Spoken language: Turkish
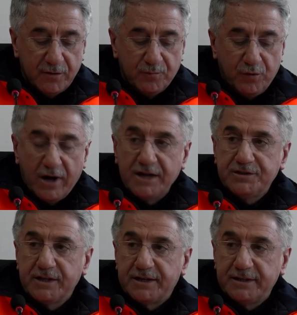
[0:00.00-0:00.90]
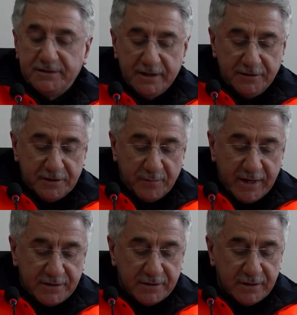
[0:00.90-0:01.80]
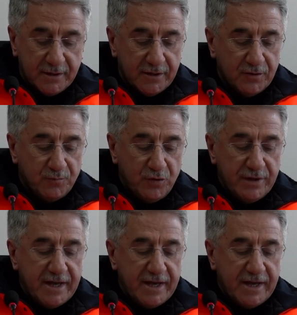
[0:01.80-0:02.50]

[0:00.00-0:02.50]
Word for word: bu acıları dindirmek bu